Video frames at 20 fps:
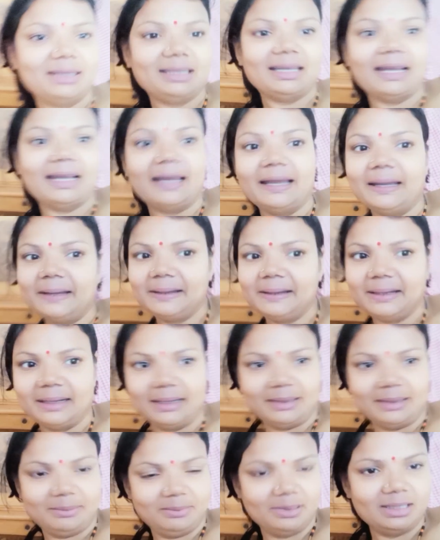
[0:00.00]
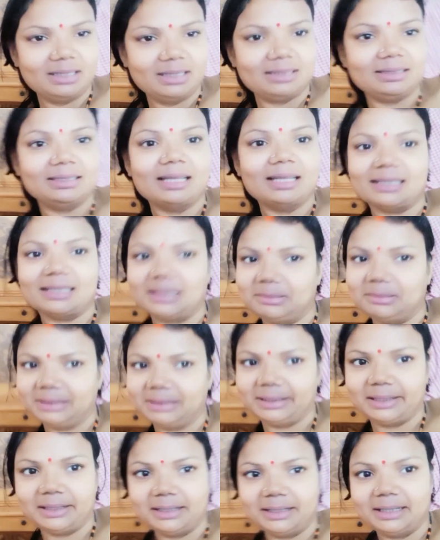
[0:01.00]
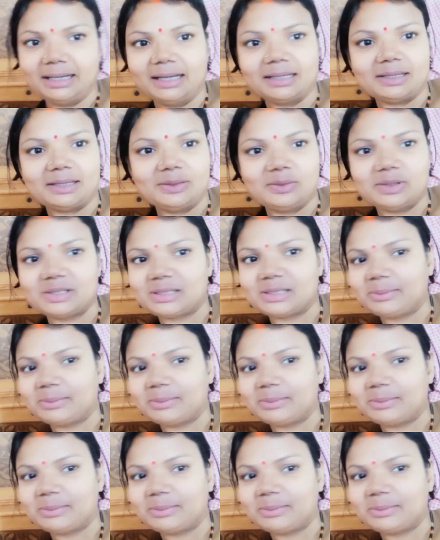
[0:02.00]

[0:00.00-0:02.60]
बन गया है अब ना सीधा साधा बन गया है हाँ क्योंकि